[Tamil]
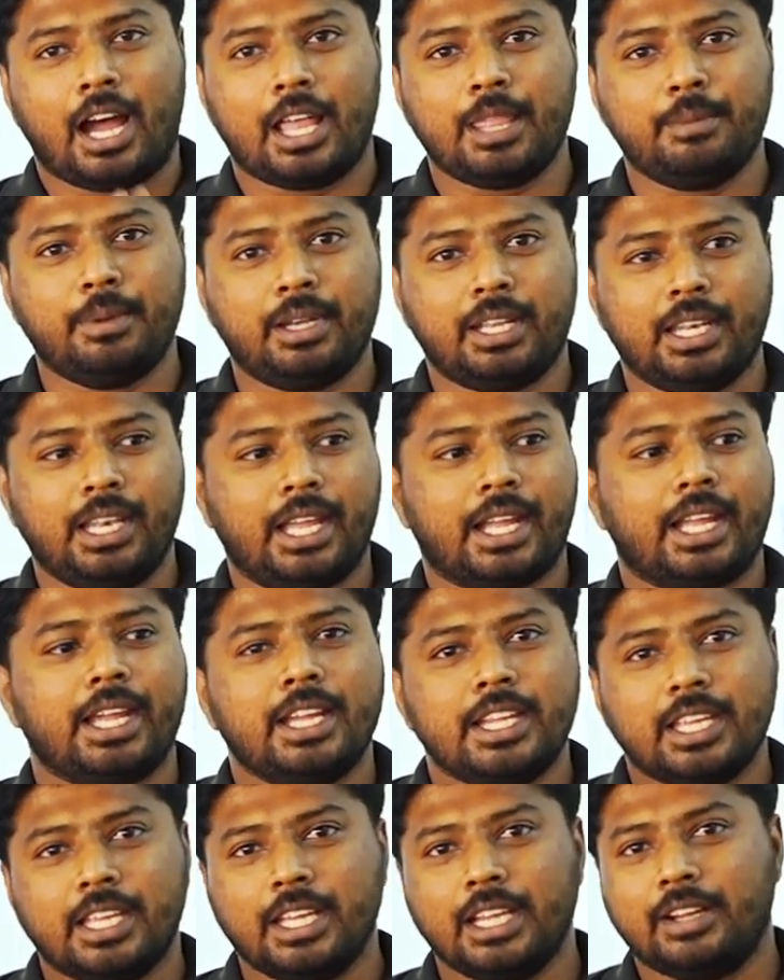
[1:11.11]
அது மட்டும் இல்லைங்க
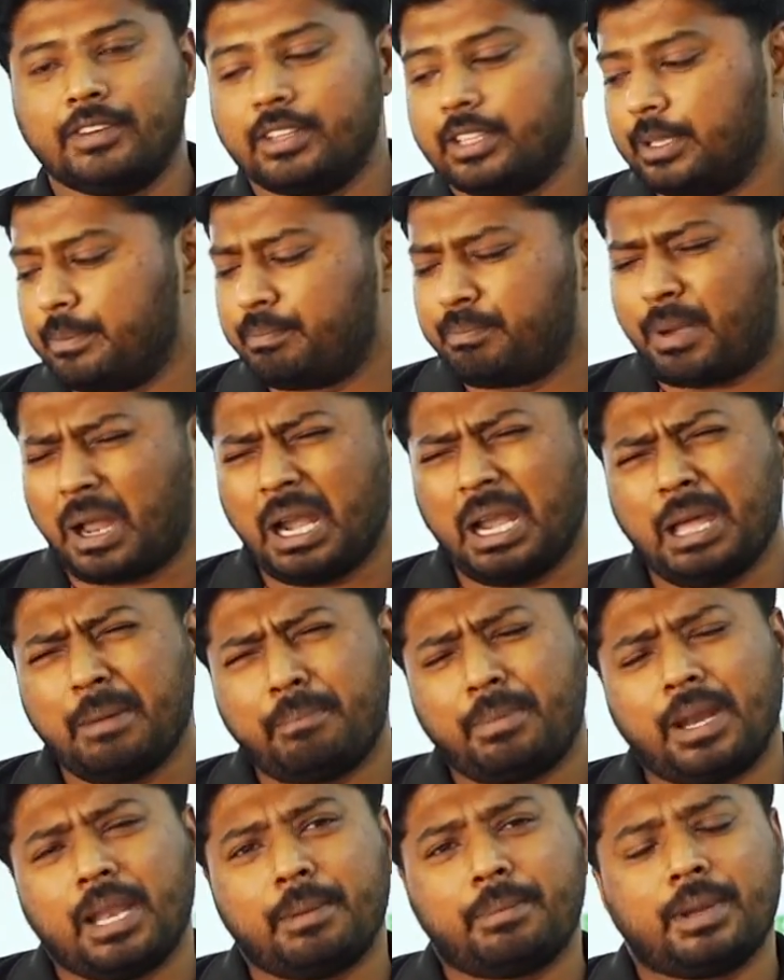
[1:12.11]
இங்கே வந்து பல
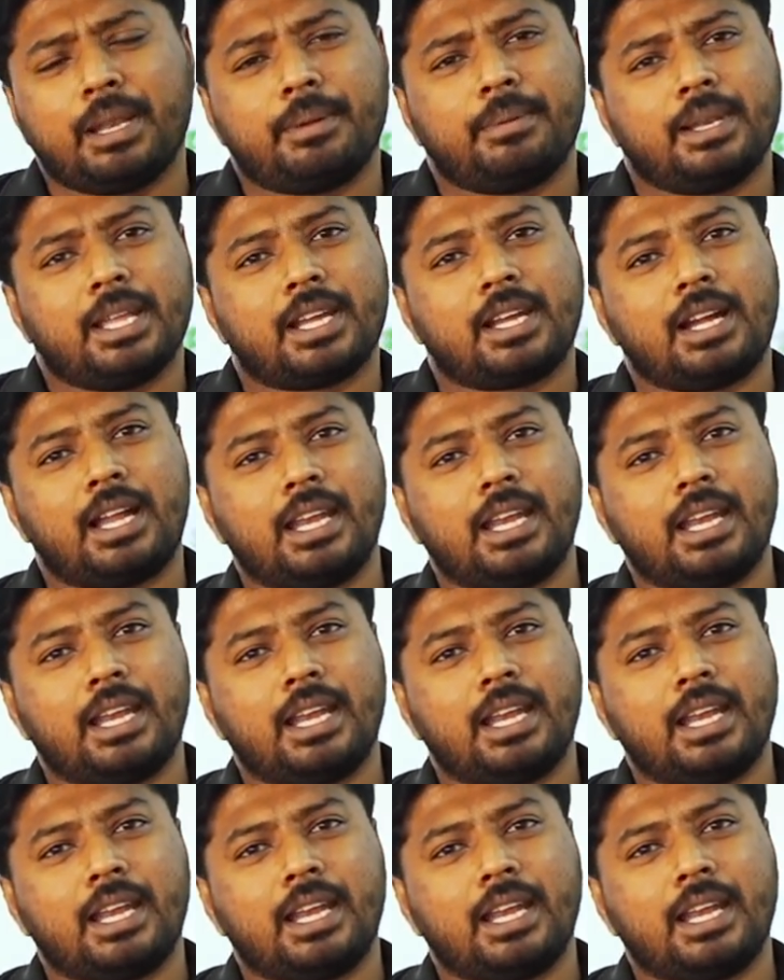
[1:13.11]
பல பல பல